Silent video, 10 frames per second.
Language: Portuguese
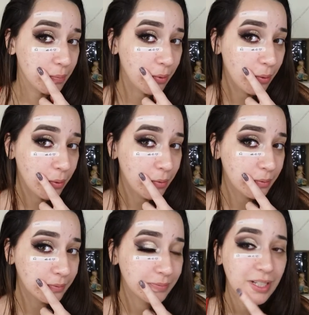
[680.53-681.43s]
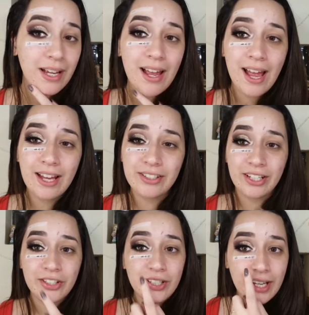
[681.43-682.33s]
bom? É,
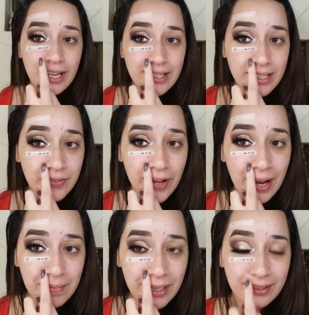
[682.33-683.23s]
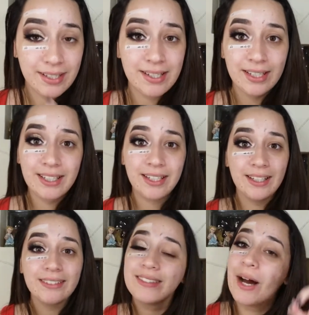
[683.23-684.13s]
gente, essas ferramentas
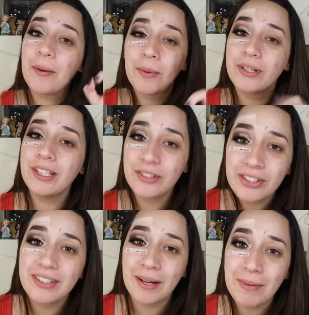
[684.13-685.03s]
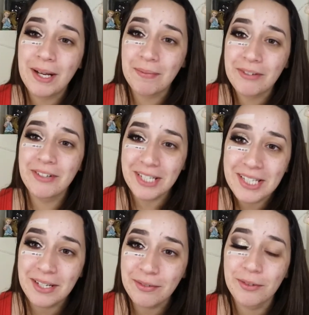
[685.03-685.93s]
aqui dá um pouquinho de trabalho para
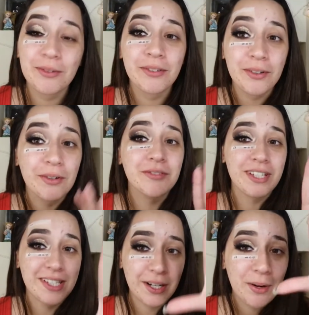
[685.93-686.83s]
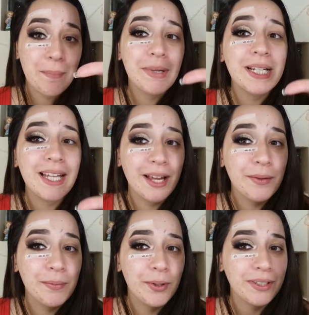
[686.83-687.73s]
fazer, viu? vou confessar que eu
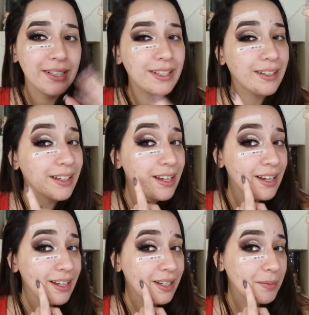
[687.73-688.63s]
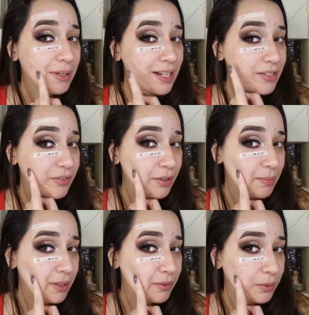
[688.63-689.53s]
apanhei um pouco aqui. E parece que ficou
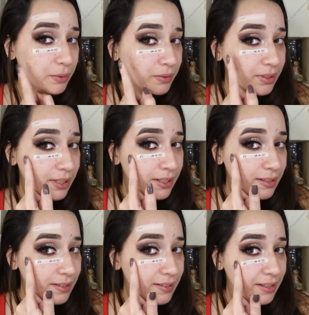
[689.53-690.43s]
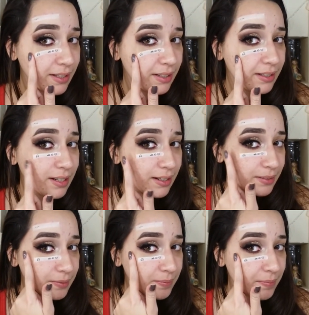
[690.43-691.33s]
meio torto aqui assim, né?